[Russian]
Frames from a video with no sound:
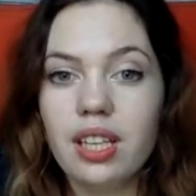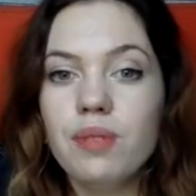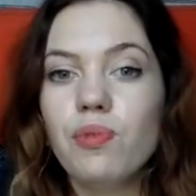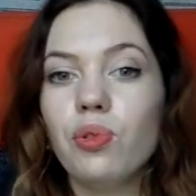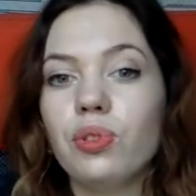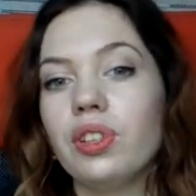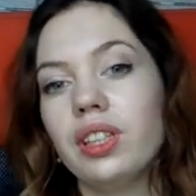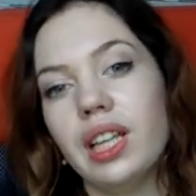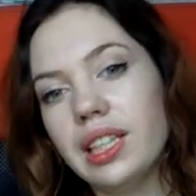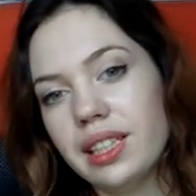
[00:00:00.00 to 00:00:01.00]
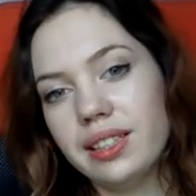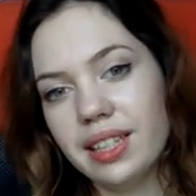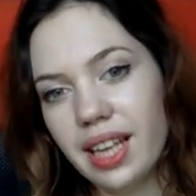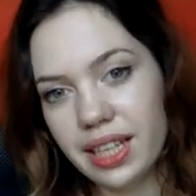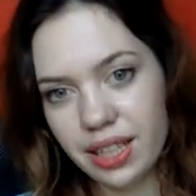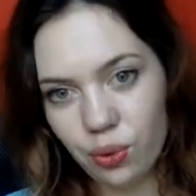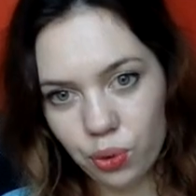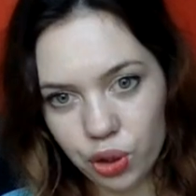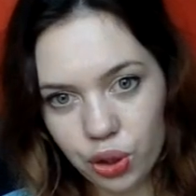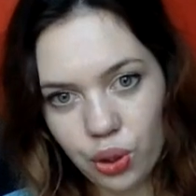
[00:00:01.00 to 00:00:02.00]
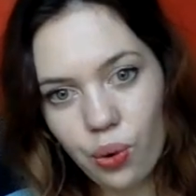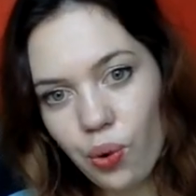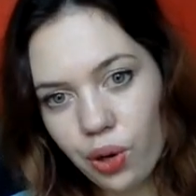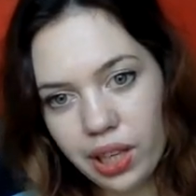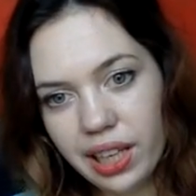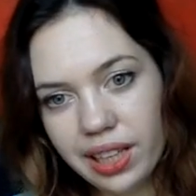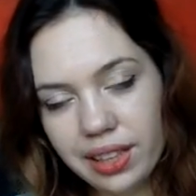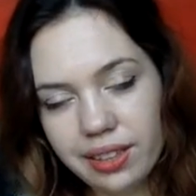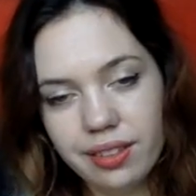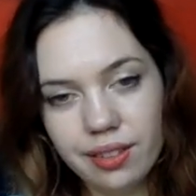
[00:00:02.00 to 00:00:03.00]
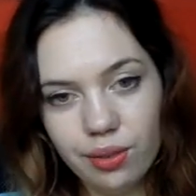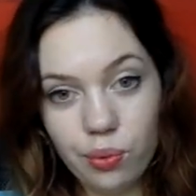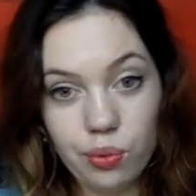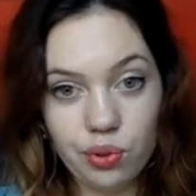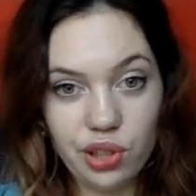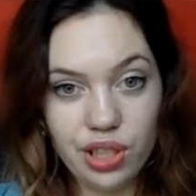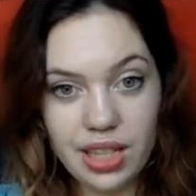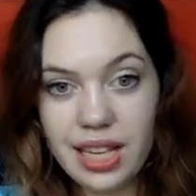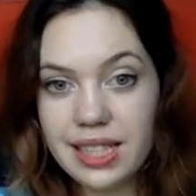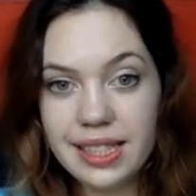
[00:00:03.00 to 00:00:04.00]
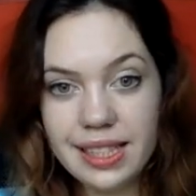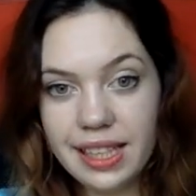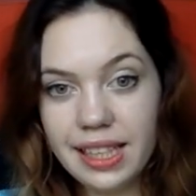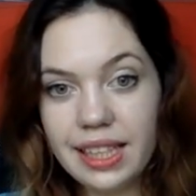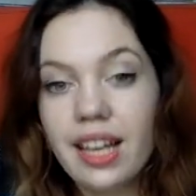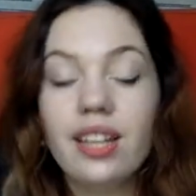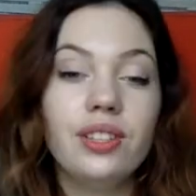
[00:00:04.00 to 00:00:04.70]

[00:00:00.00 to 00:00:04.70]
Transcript: Они могут дать занятия от 3 лет до 16 лет.